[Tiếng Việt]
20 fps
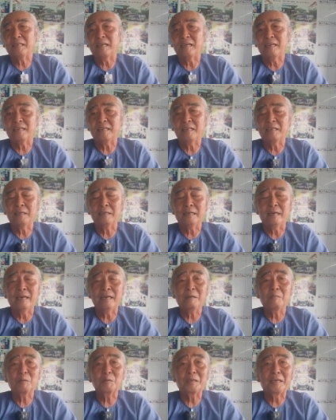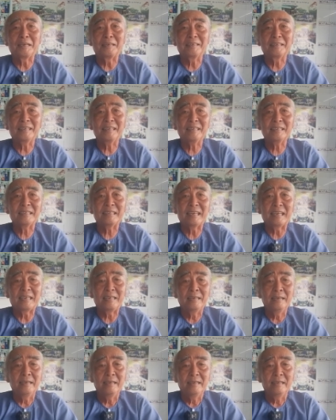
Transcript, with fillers: kể kể, kể cái mẫu chuyện đó nói như vậy